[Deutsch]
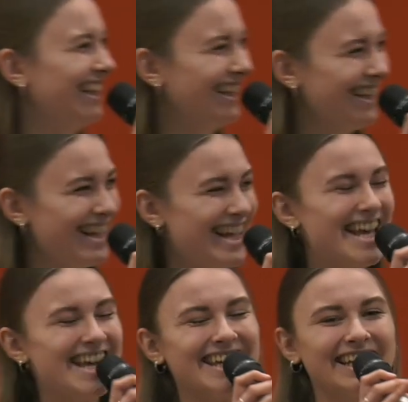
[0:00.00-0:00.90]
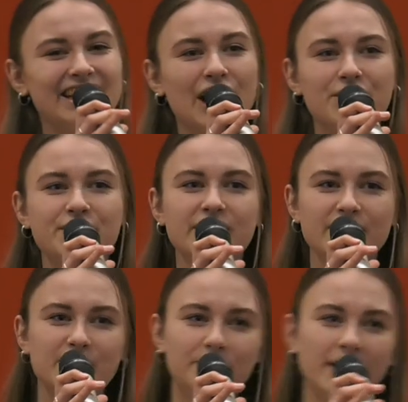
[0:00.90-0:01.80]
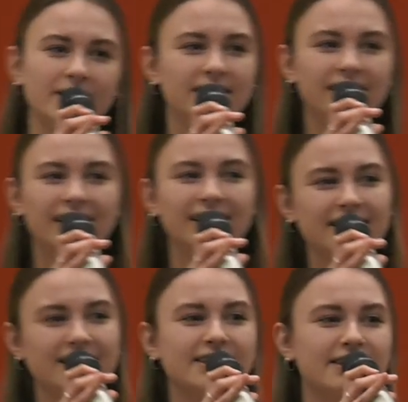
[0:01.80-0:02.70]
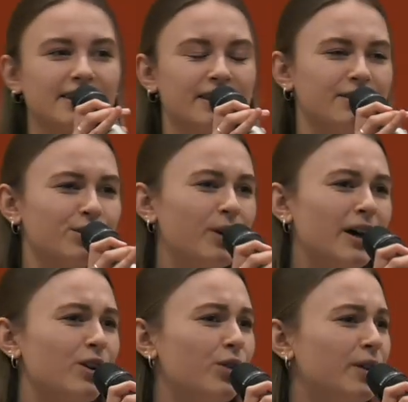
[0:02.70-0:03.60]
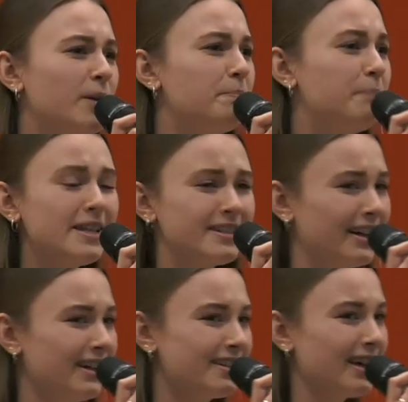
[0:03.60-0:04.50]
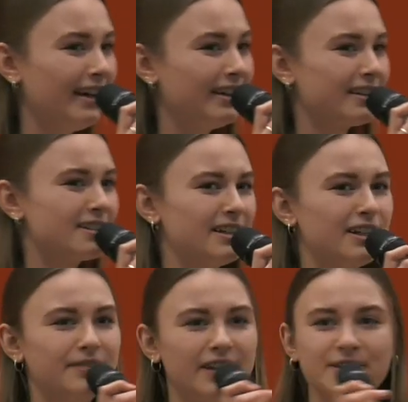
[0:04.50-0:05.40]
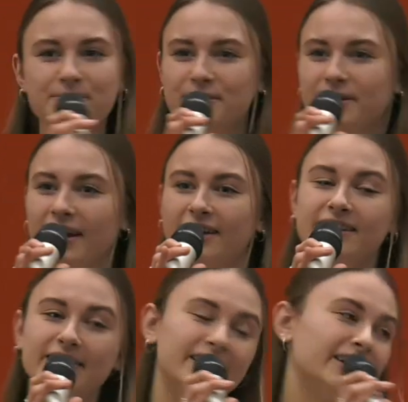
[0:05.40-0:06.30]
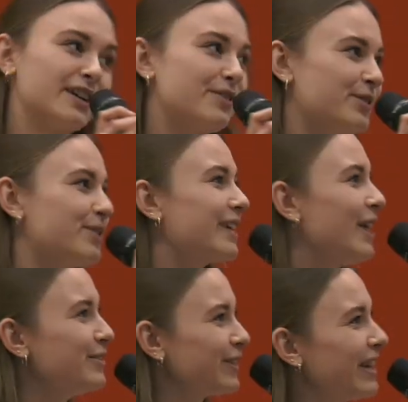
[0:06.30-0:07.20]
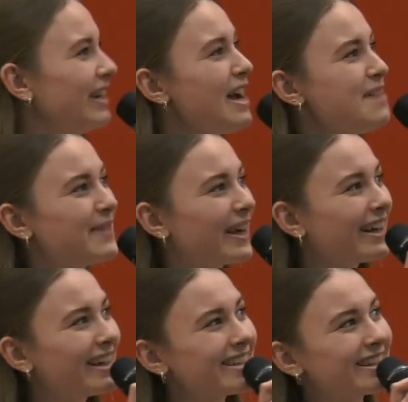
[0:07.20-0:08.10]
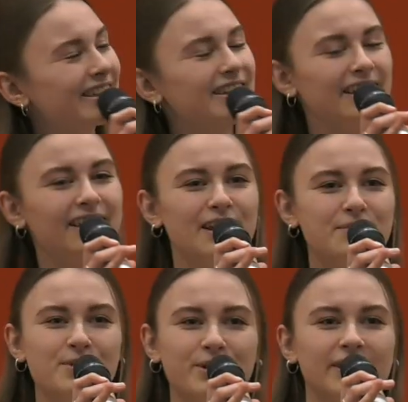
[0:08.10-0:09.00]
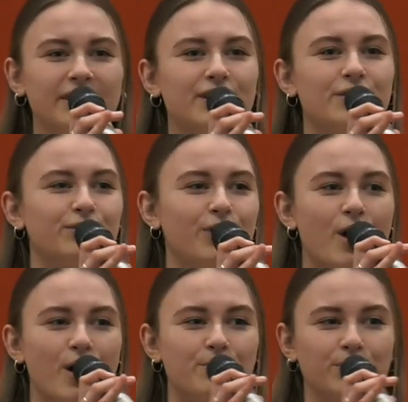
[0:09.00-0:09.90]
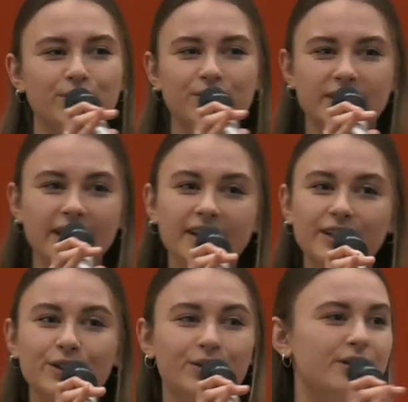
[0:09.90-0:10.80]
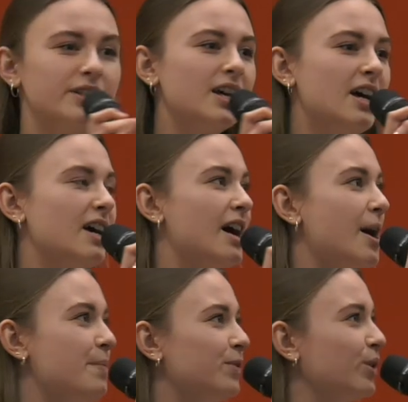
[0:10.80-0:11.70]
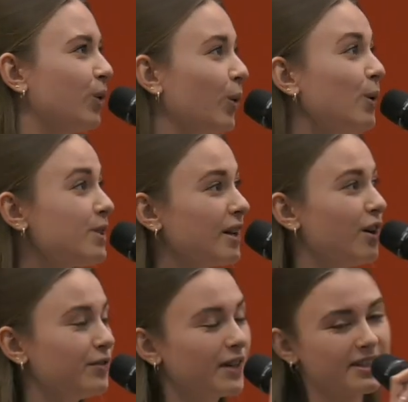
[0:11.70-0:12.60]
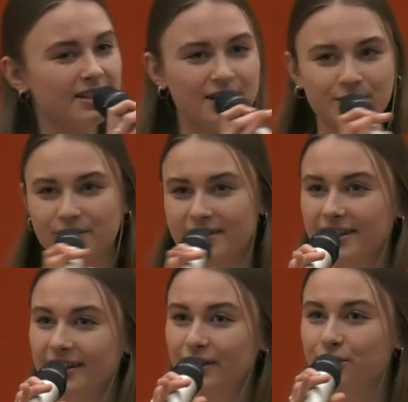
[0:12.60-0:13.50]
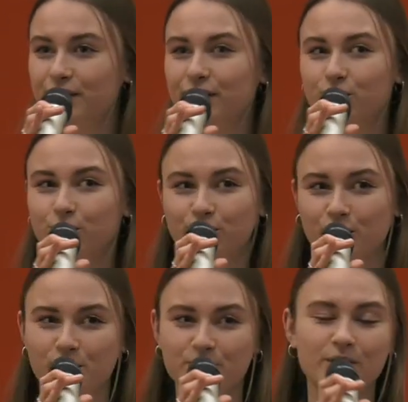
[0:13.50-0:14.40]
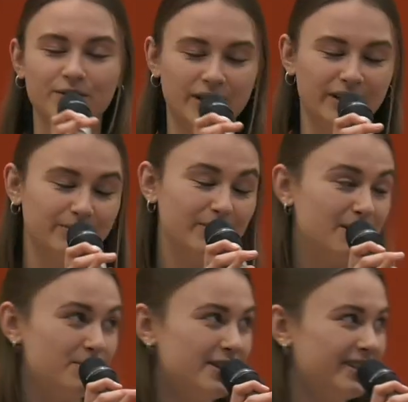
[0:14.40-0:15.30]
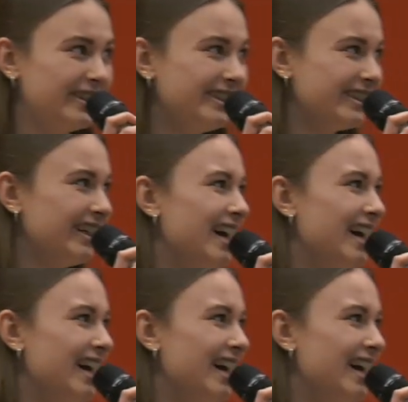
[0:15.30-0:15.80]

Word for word: Ähm, genau, und dieses Pilzleder ist sogar noch viel besser als eigentliches Leder, weil es müssen keine Tiere dafür draufgehen. Man kann das in jede mögliche Form und Dicke und ähm, Größe auch wachsen lassen und ist dann nicht auf die Kuhform ähm, limitiert.